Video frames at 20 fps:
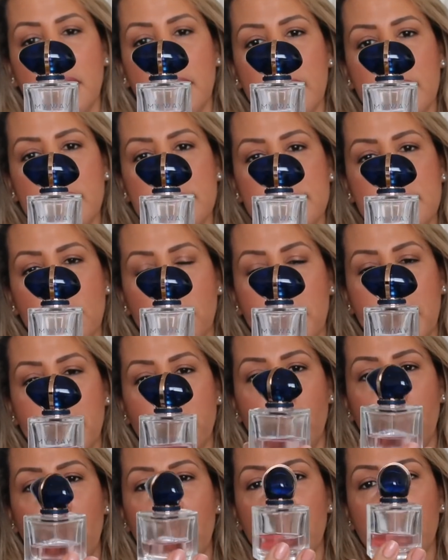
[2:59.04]
Esse é o
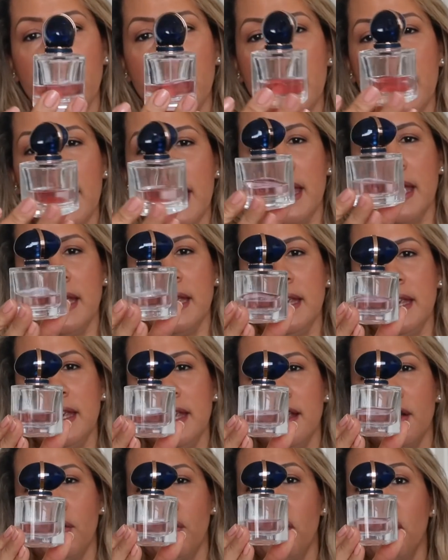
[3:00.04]
menor.
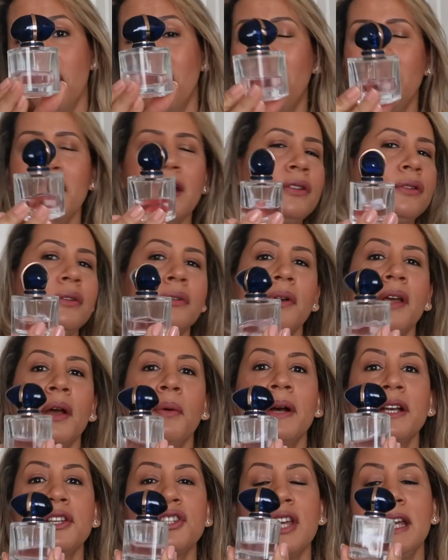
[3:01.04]
E o vidro
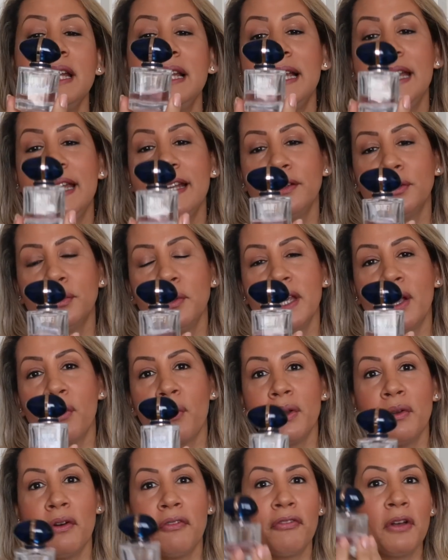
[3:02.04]
eu achei lindo e
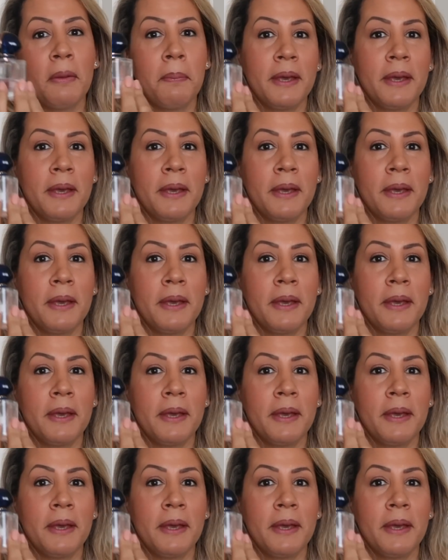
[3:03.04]
quando eu fui